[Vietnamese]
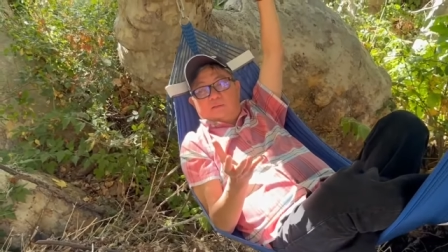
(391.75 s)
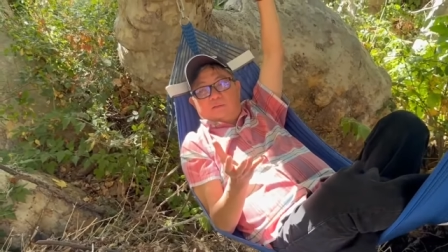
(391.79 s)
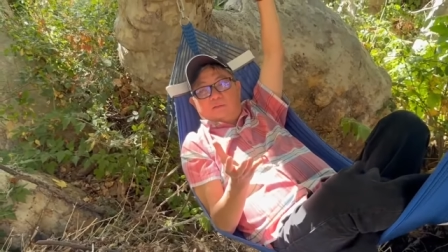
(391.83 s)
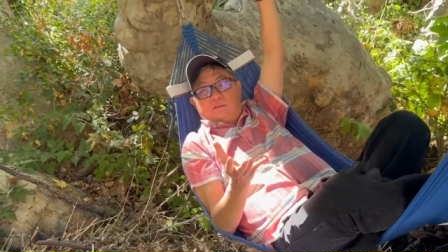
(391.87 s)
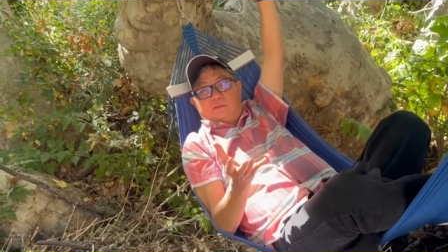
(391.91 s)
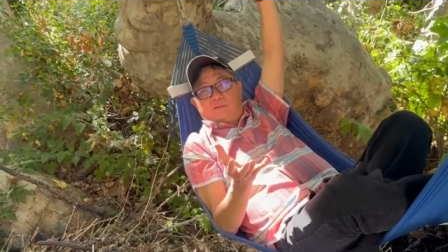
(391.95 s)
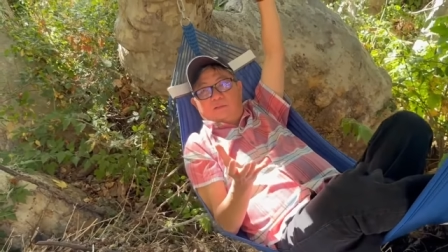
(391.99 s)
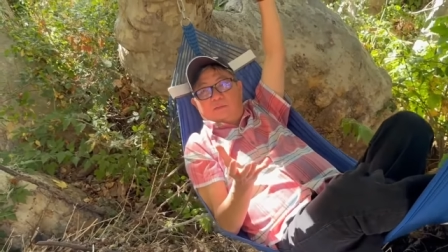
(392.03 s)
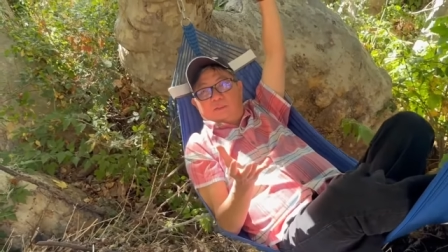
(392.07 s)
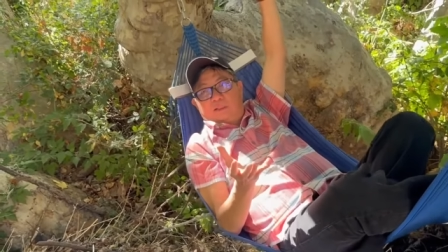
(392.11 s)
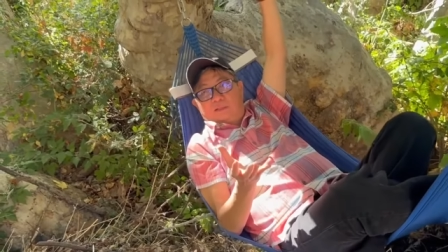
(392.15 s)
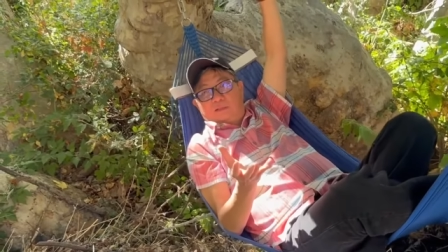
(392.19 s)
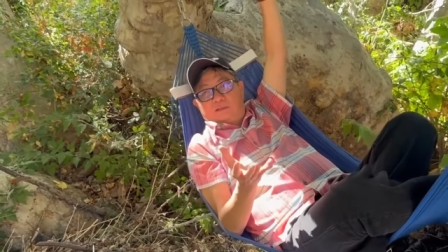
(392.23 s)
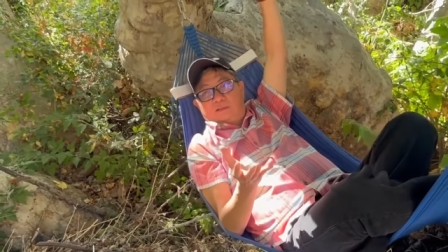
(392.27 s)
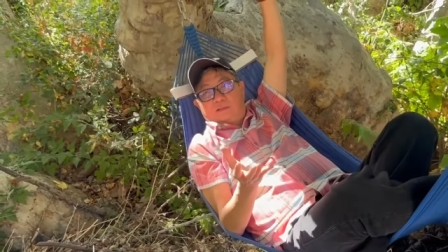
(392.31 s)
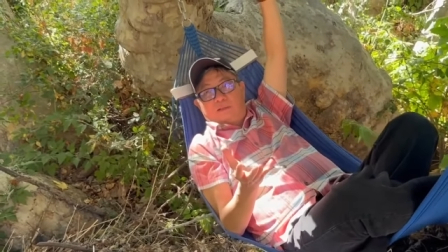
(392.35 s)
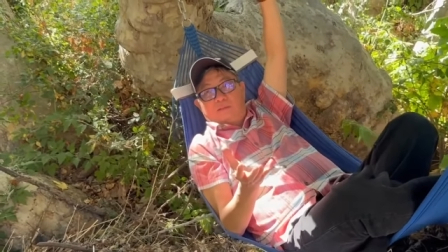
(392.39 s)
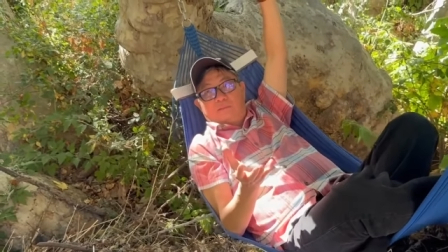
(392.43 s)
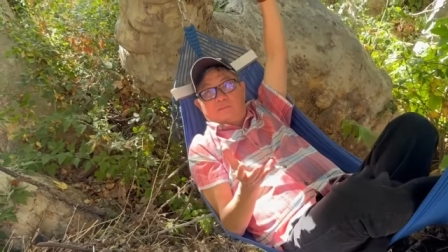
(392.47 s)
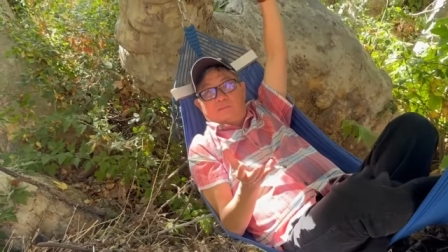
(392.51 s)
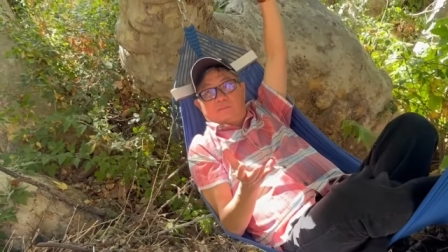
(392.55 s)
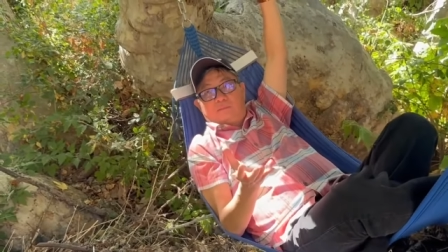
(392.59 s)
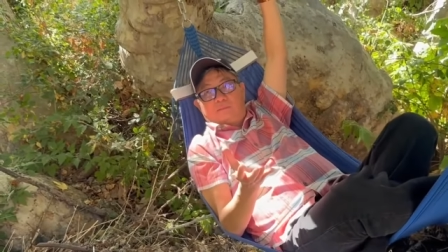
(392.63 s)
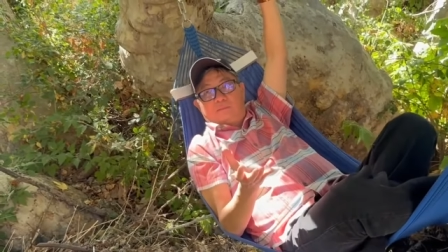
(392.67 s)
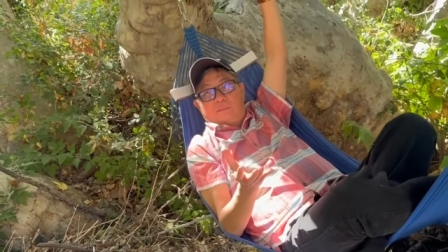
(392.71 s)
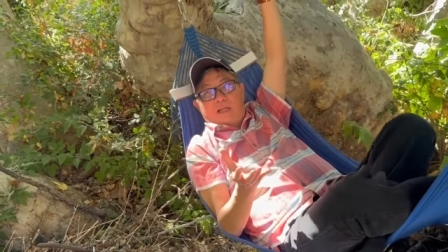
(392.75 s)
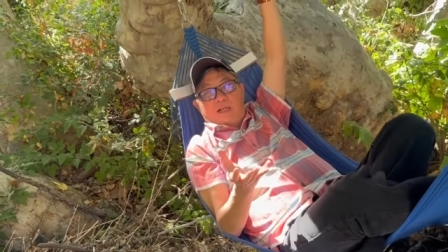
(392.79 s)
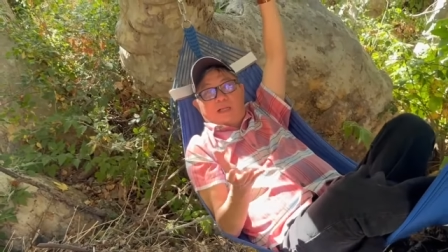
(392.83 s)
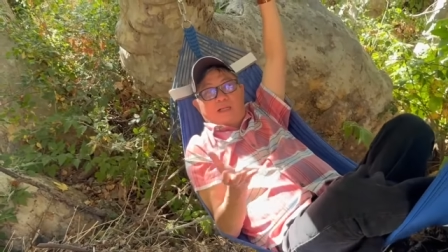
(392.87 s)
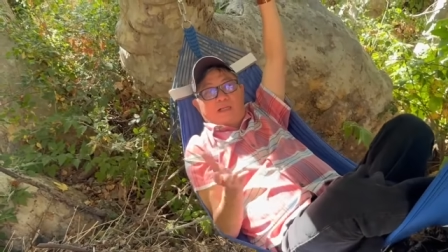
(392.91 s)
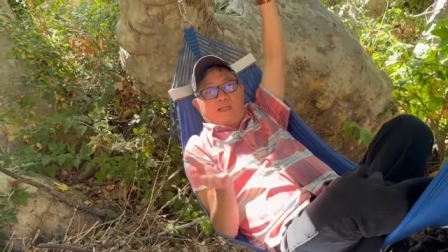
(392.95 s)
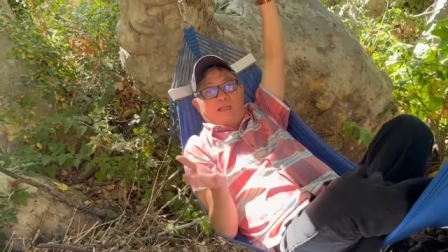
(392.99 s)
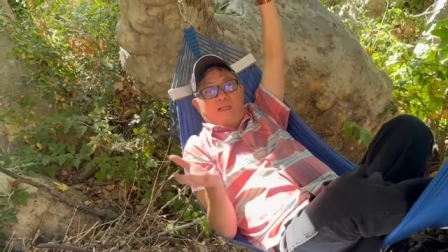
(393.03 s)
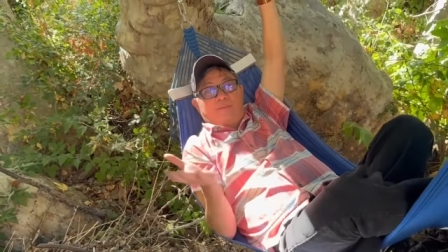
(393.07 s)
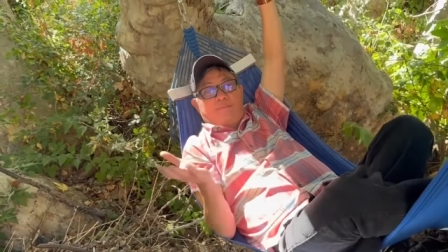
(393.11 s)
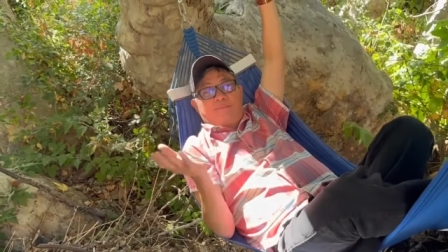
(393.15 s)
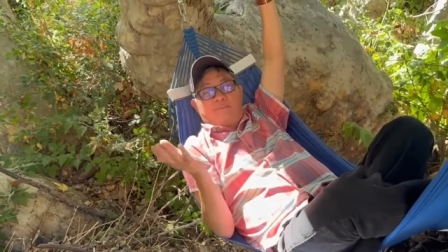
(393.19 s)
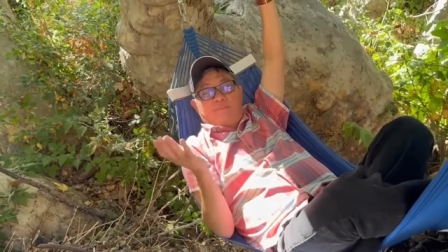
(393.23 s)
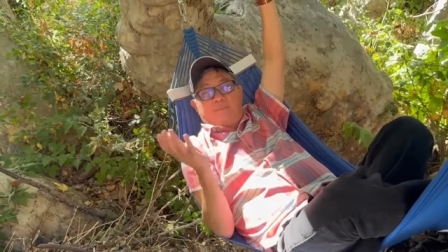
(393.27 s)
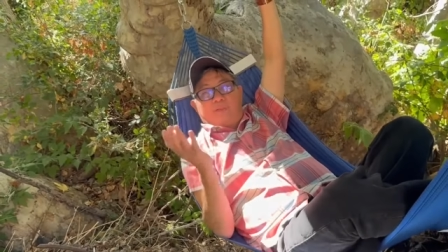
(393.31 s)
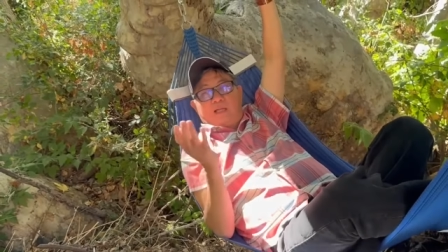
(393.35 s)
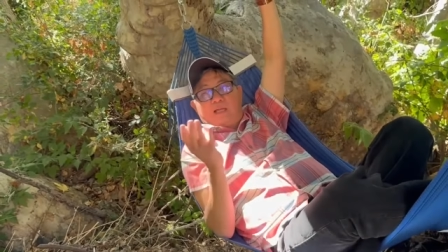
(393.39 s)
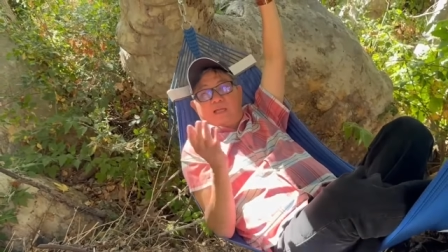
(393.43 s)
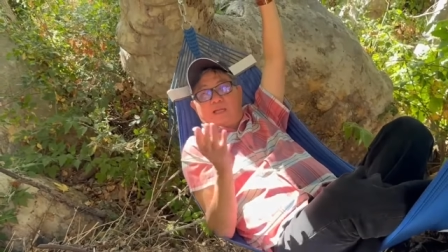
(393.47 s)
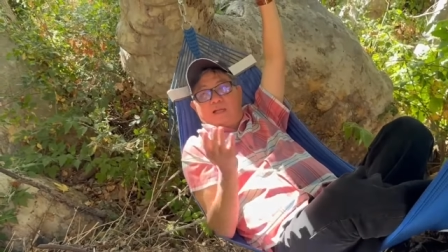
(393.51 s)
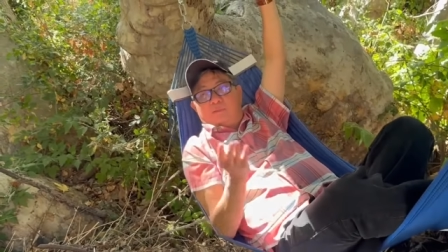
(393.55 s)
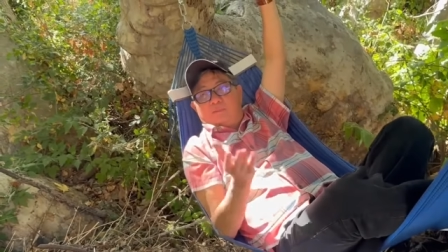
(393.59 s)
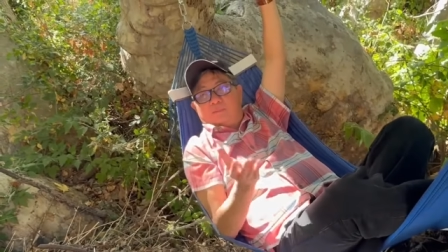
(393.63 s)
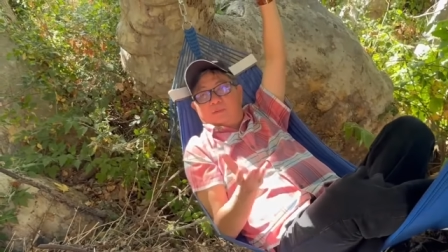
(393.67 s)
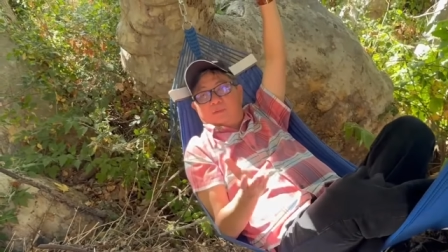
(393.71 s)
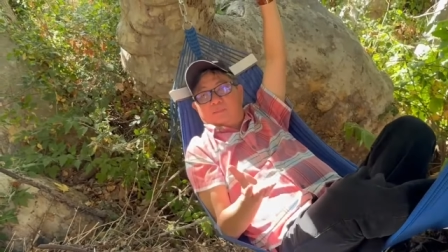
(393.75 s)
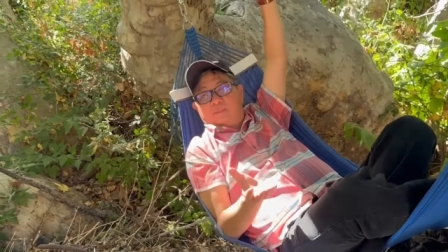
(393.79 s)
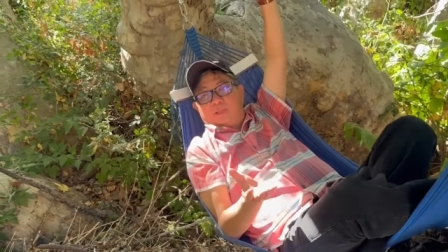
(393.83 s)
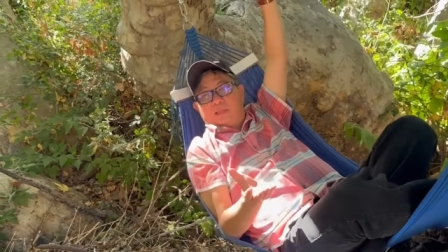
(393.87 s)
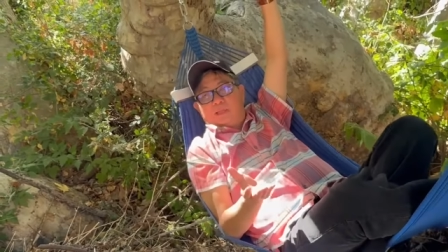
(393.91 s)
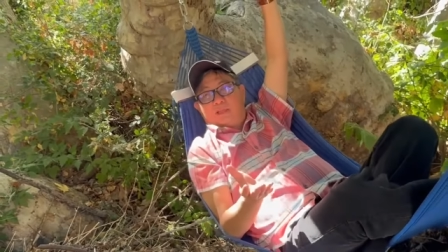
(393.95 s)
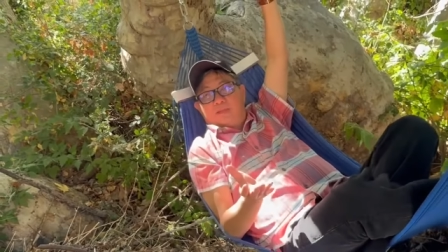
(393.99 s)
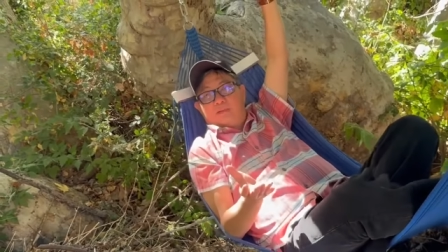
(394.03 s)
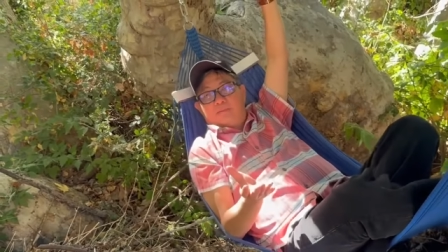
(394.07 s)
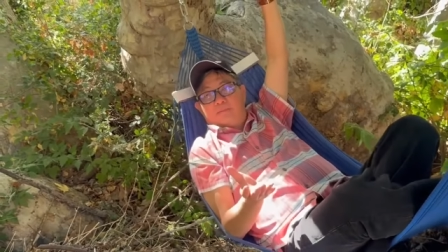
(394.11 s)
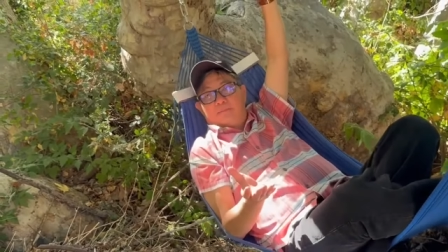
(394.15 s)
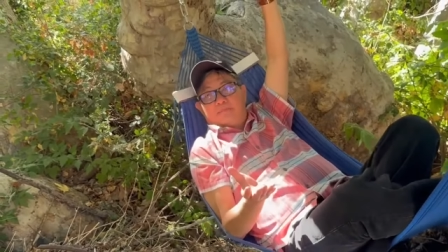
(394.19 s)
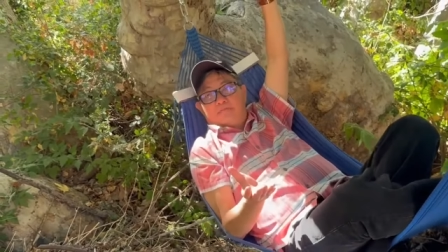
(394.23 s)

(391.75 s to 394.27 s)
hương huỳnh có bằng cấp đại học ở mỹ